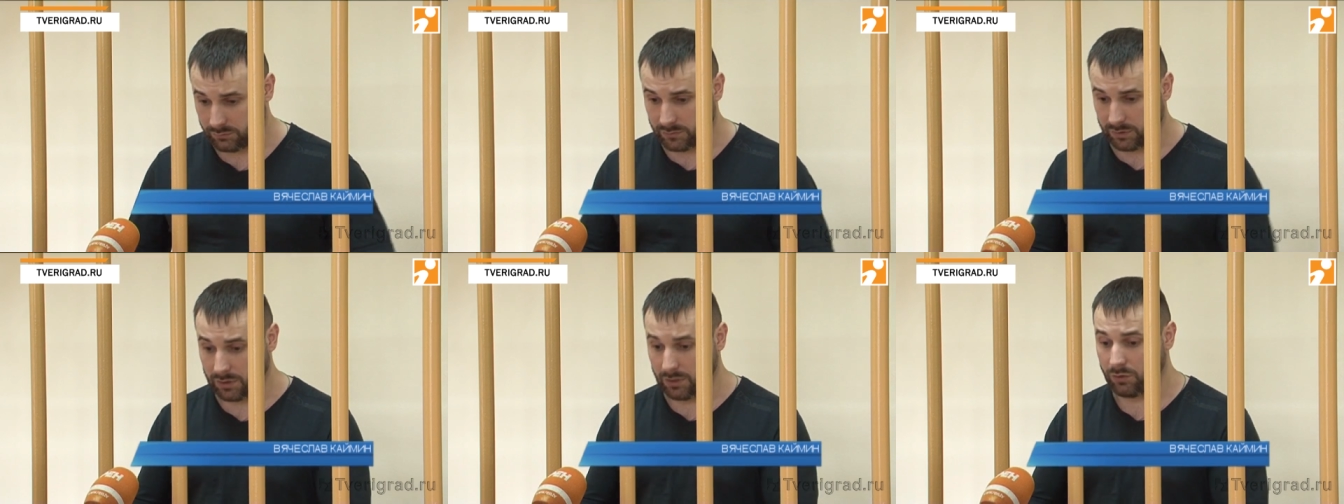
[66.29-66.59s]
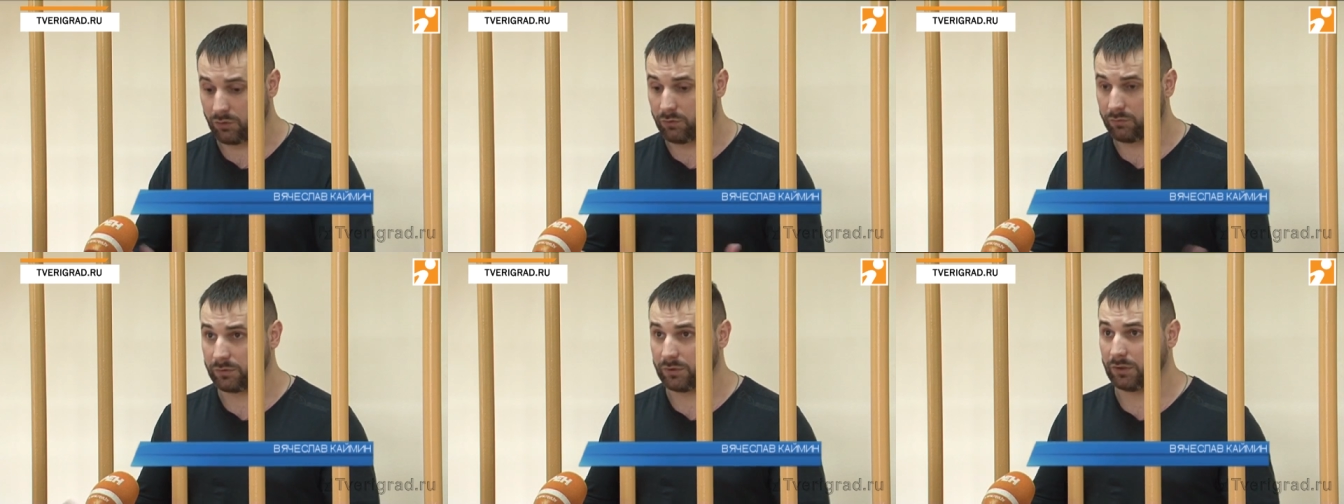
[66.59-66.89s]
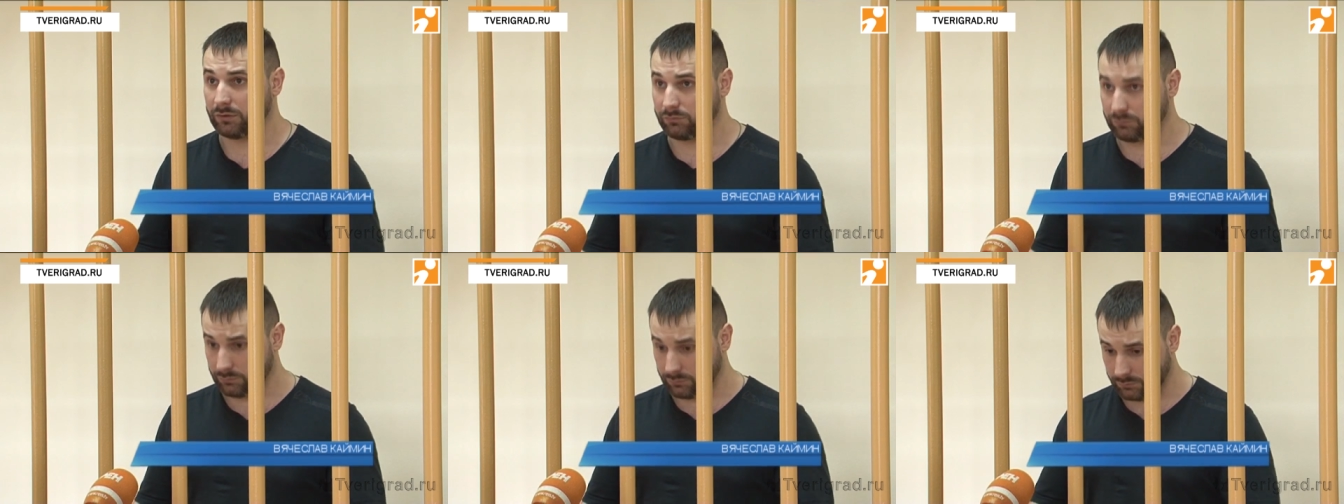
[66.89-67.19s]
никакого
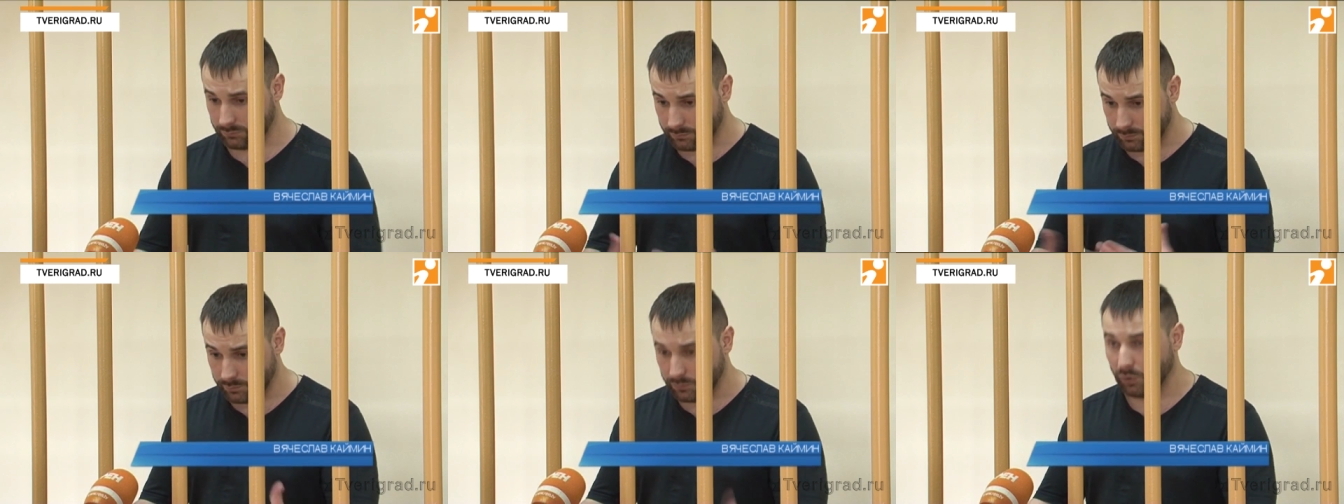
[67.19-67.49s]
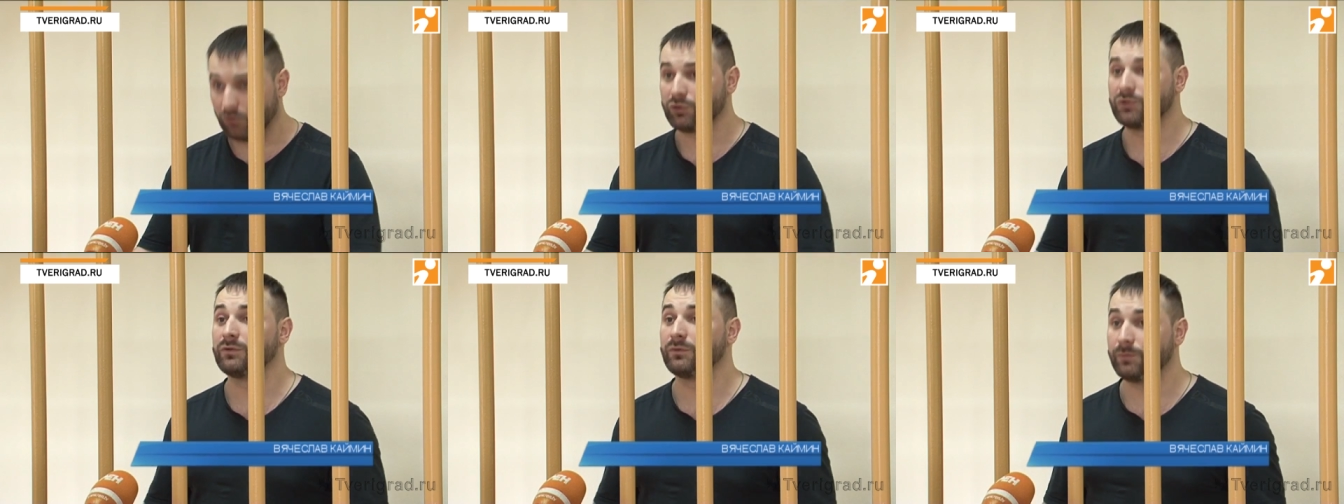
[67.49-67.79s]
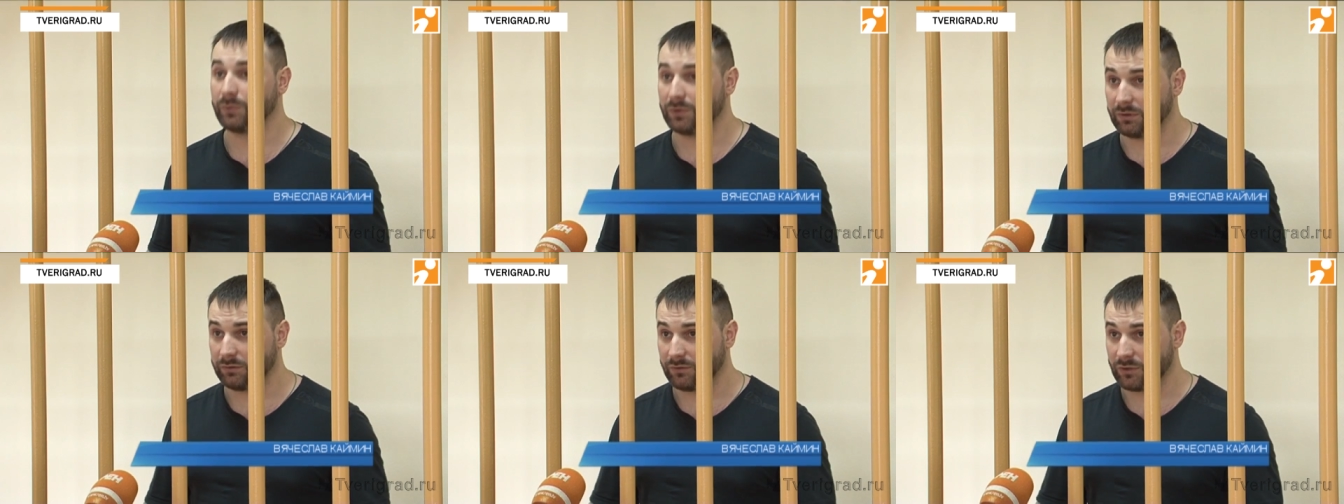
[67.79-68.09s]
должного
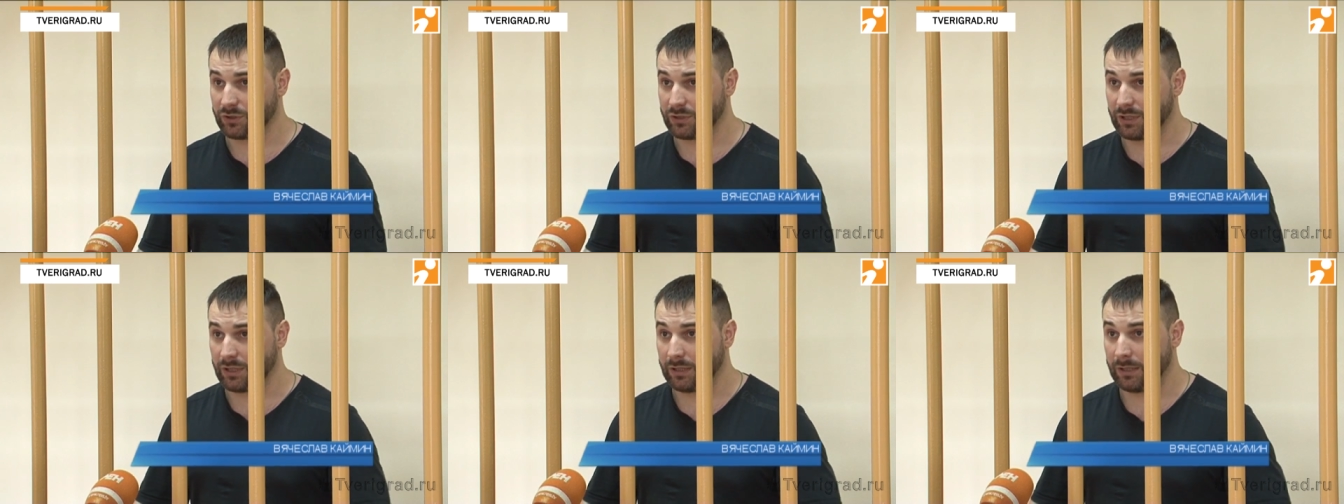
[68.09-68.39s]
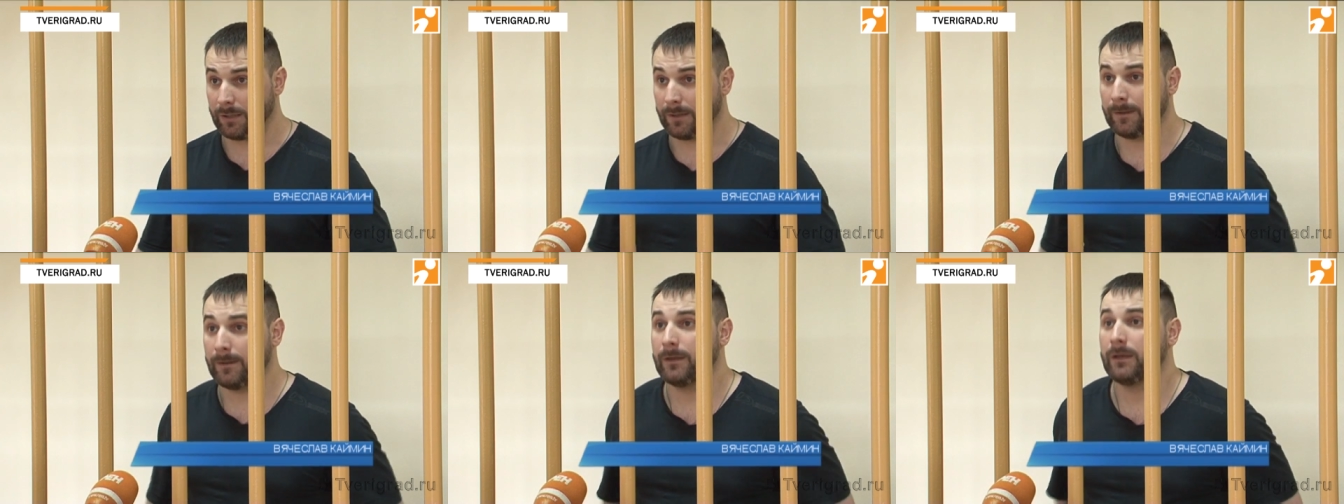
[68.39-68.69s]
подтверждения.